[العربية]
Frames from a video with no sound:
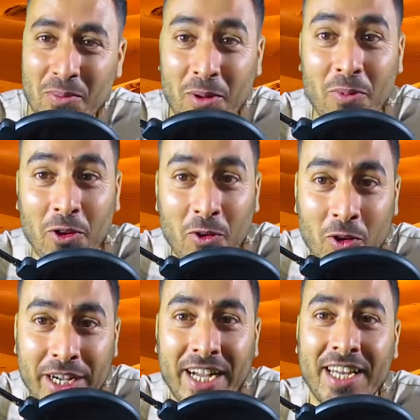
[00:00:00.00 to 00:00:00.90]

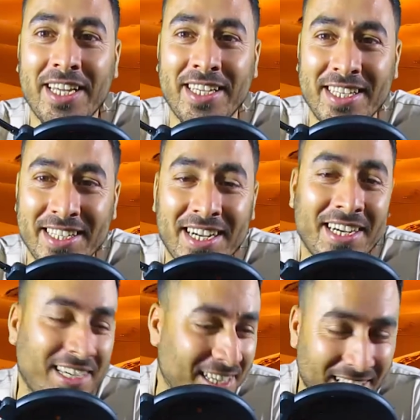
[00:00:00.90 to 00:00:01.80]
مبروك علينا
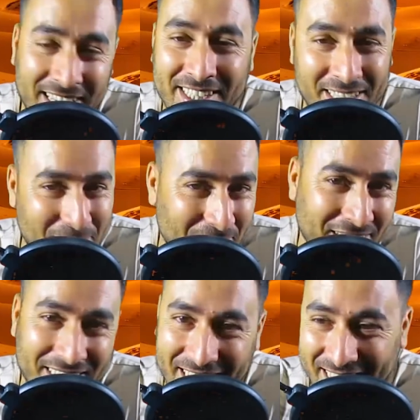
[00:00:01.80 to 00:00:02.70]
هذه
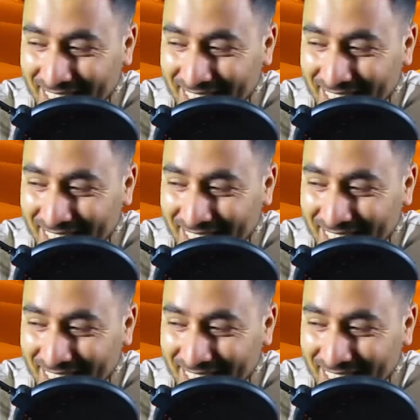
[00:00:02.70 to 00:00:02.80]
البداية